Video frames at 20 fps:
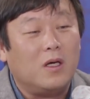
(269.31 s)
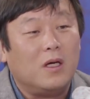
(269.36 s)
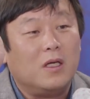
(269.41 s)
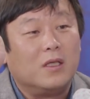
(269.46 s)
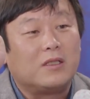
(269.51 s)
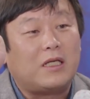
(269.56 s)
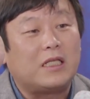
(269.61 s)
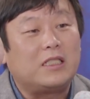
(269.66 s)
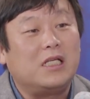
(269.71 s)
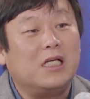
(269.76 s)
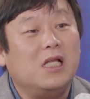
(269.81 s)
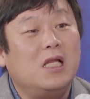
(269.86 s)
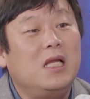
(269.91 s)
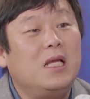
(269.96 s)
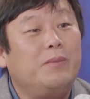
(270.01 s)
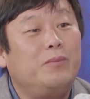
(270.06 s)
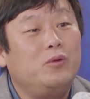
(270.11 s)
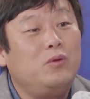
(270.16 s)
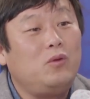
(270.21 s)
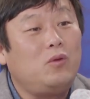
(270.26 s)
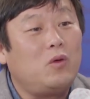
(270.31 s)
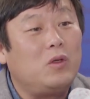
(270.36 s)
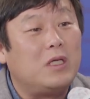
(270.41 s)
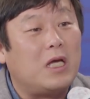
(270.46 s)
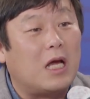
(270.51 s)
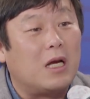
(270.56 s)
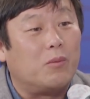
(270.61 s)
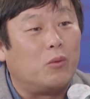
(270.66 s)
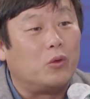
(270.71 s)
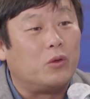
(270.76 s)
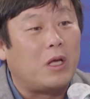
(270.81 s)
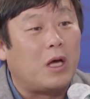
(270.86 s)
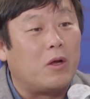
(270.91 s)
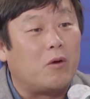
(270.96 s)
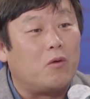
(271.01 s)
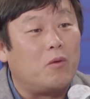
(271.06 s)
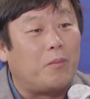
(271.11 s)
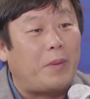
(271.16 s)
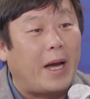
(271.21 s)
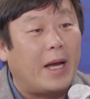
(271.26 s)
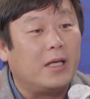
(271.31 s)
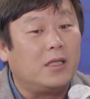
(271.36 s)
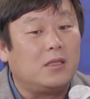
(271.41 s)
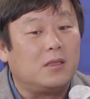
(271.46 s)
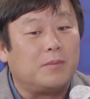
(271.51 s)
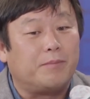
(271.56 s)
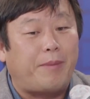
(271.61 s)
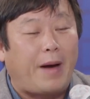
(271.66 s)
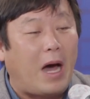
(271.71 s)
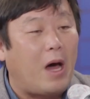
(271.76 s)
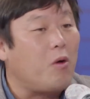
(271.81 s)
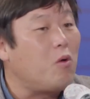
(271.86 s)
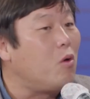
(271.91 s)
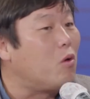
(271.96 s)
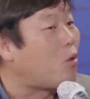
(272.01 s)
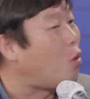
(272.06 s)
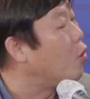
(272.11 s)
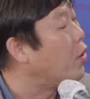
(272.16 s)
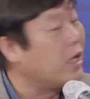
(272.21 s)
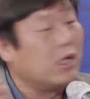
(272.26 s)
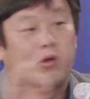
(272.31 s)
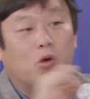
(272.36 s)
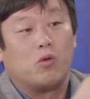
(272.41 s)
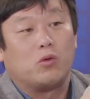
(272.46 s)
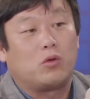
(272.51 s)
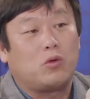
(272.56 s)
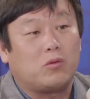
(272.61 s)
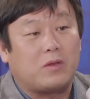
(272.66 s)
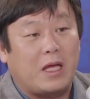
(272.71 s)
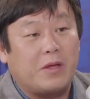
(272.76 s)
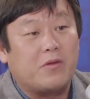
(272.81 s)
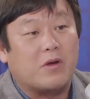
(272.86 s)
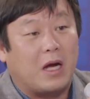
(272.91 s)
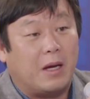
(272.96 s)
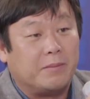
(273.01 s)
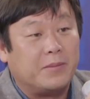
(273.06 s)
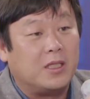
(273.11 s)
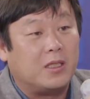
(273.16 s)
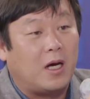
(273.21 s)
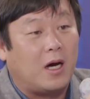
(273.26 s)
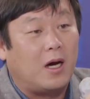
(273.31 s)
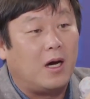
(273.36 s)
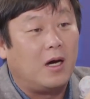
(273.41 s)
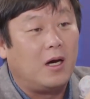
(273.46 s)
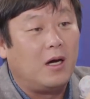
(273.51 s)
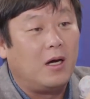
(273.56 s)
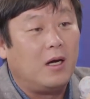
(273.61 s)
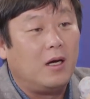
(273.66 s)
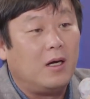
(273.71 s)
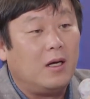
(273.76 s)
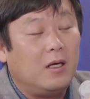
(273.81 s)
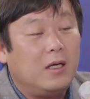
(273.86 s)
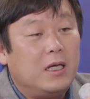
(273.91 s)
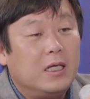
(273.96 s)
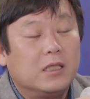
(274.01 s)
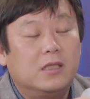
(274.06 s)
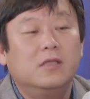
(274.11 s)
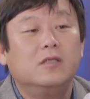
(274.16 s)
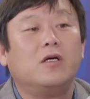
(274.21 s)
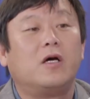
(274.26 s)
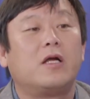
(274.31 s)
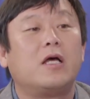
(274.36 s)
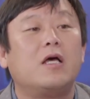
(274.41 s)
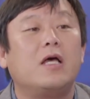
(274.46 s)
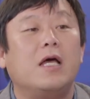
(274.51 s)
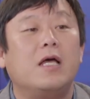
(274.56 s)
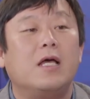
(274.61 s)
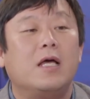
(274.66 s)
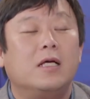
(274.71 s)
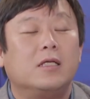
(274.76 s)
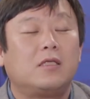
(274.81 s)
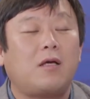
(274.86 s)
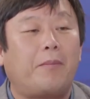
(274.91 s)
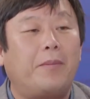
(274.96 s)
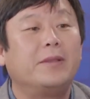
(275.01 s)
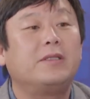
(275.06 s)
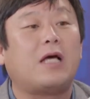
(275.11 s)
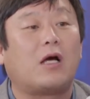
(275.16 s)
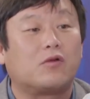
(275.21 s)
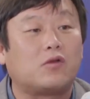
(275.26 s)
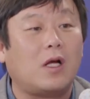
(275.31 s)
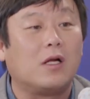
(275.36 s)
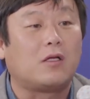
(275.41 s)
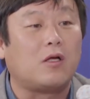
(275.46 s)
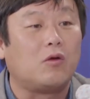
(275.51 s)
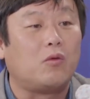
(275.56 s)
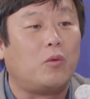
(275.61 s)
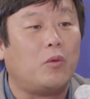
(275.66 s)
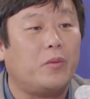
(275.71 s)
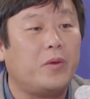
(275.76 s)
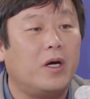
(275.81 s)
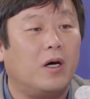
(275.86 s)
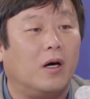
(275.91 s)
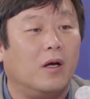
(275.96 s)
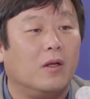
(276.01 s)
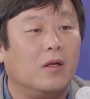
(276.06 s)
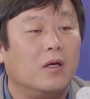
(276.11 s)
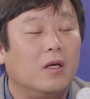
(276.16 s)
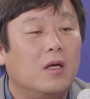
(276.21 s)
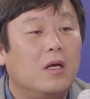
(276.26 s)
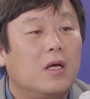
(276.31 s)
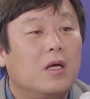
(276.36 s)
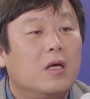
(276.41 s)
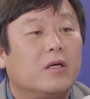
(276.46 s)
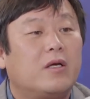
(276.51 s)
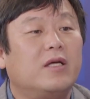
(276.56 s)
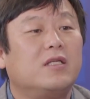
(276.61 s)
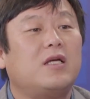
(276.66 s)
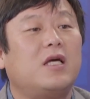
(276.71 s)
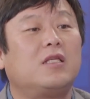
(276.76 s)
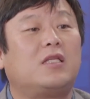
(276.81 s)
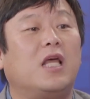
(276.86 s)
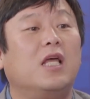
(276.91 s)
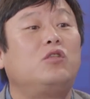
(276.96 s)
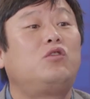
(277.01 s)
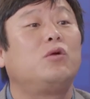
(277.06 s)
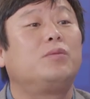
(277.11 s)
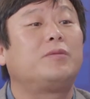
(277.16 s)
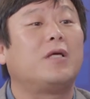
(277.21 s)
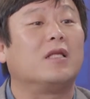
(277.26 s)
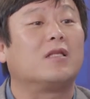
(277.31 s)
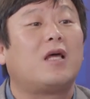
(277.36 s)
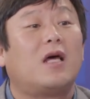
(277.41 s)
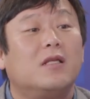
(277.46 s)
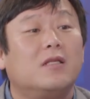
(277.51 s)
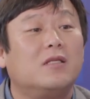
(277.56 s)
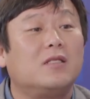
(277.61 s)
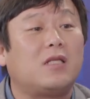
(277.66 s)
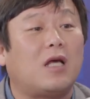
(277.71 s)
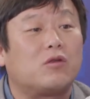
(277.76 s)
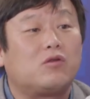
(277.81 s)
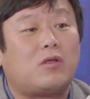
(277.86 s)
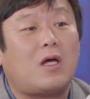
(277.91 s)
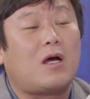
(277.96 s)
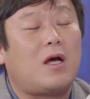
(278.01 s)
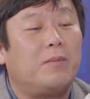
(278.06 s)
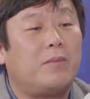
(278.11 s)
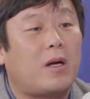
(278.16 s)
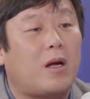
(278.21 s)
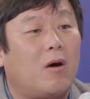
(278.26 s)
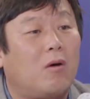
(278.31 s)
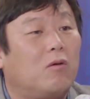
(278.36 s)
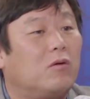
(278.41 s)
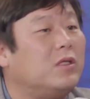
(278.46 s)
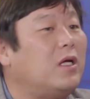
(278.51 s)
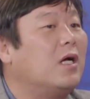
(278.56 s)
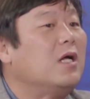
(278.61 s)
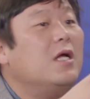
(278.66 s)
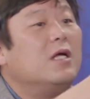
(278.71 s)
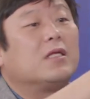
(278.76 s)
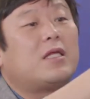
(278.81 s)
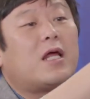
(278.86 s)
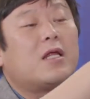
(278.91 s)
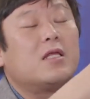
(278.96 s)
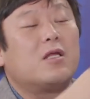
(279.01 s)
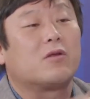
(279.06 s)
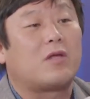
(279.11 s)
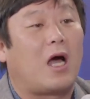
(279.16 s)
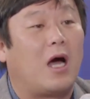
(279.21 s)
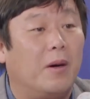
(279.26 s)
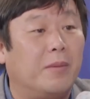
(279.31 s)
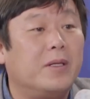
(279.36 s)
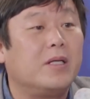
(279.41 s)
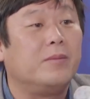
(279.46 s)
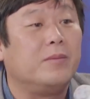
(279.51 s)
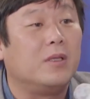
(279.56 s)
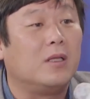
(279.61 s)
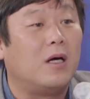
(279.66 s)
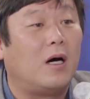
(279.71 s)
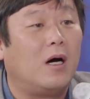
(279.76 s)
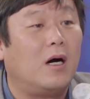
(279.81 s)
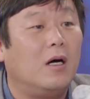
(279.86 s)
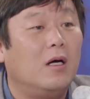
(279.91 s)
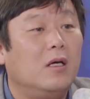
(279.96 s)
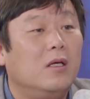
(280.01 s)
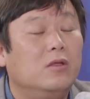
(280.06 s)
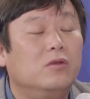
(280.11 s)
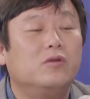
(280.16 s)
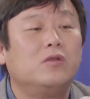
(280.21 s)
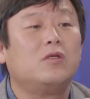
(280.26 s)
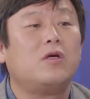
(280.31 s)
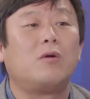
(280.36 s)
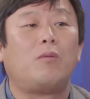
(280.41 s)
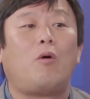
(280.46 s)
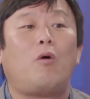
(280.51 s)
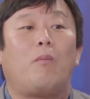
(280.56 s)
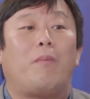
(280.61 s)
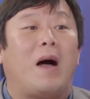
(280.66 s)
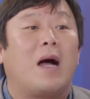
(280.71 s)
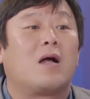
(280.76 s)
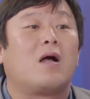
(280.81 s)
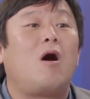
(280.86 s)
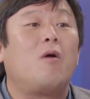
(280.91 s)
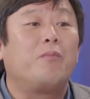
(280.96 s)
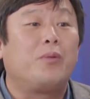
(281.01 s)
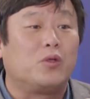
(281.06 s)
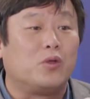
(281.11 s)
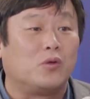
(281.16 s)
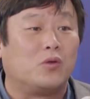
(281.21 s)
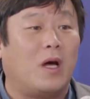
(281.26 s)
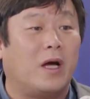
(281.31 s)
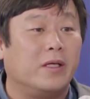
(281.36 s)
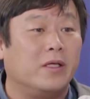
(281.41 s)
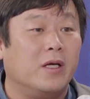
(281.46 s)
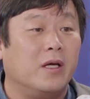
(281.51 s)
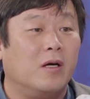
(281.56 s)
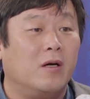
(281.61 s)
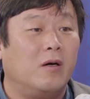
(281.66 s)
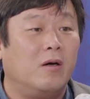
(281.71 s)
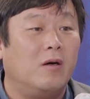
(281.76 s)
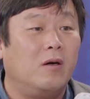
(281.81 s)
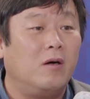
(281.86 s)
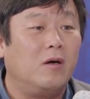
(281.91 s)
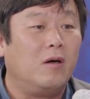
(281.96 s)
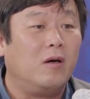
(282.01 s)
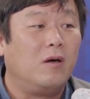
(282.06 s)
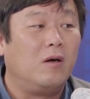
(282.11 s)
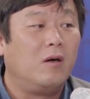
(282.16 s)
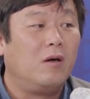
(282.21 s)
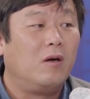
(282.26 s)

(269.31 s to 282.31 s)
사실 1분도 이야기를 못 나누고 바이든은 바로 고개를 돌리고 또 딴 데로 갑니다. 네. 그 전에 첫 번째 악수할 때도 보면 굉장히 대수롭지 않다는 듯이 악수 딱 한 번 하고 그냥 음. 다른 데로 다 가버립니다. 윤석열 보고 반가운 표정도 아니에요. 네.